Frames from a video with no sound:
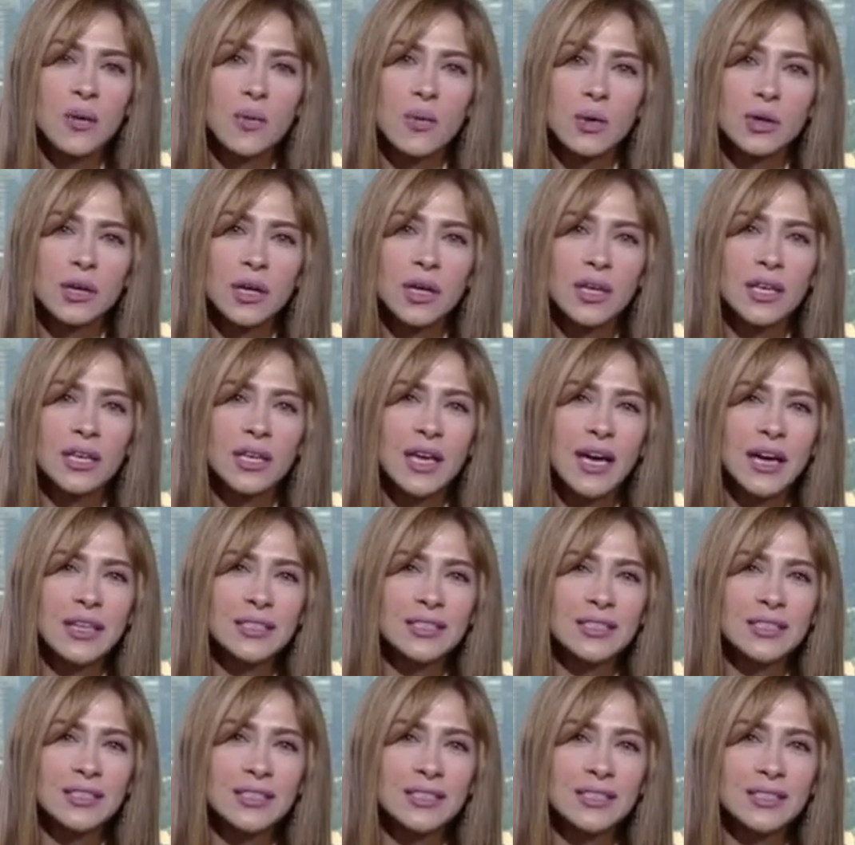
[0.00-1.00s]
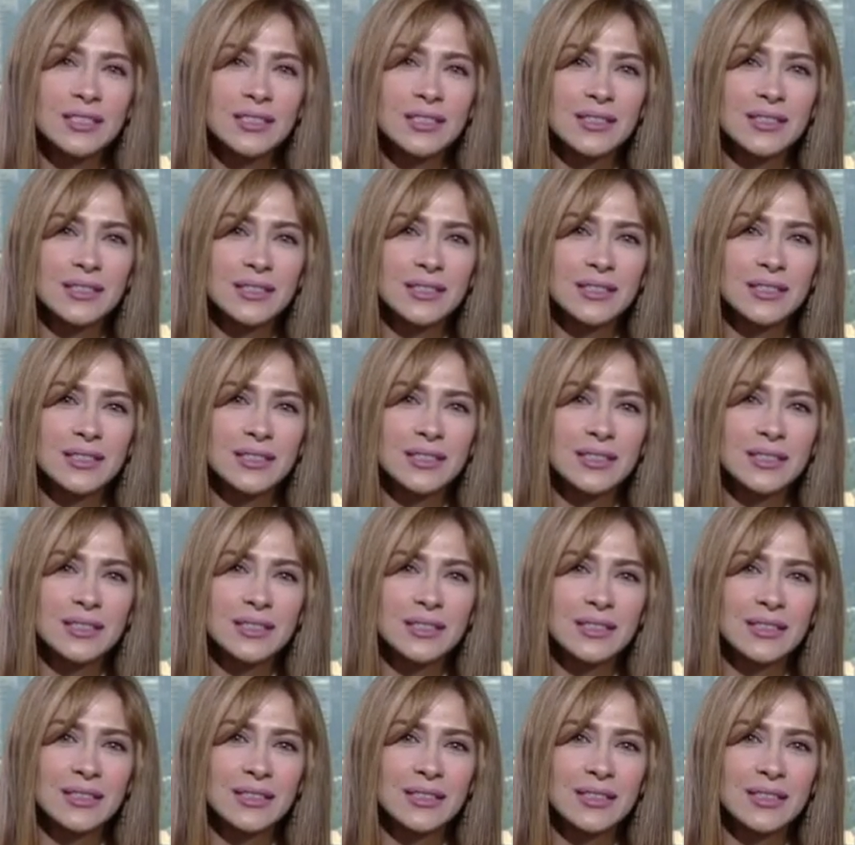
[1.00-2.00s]
والله يعني
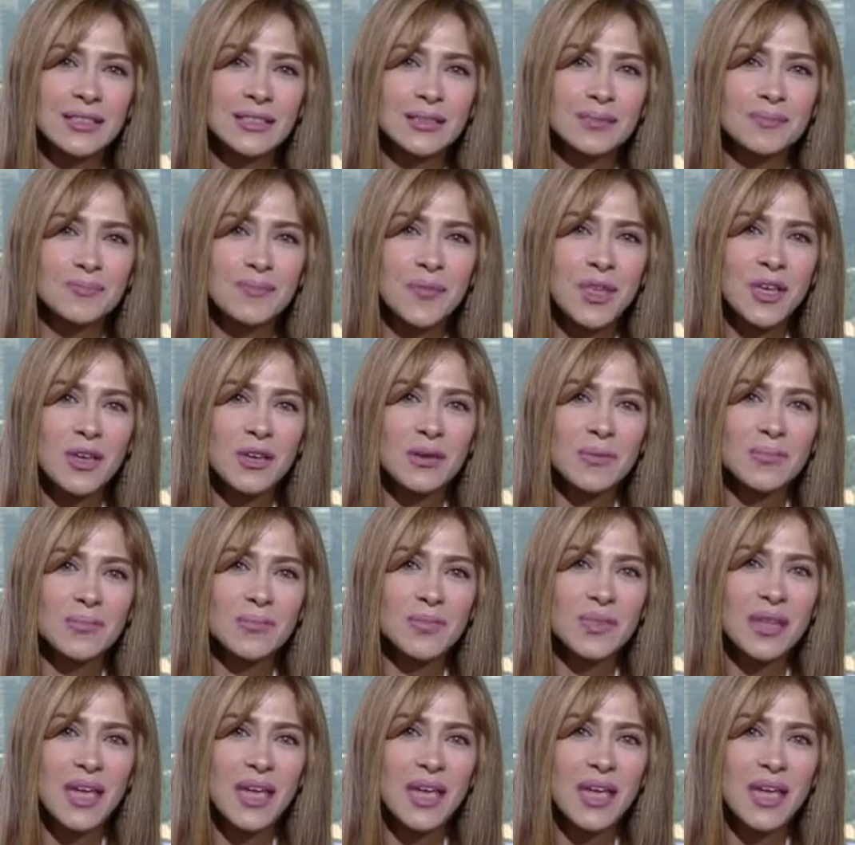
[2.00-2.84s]
آه، آه،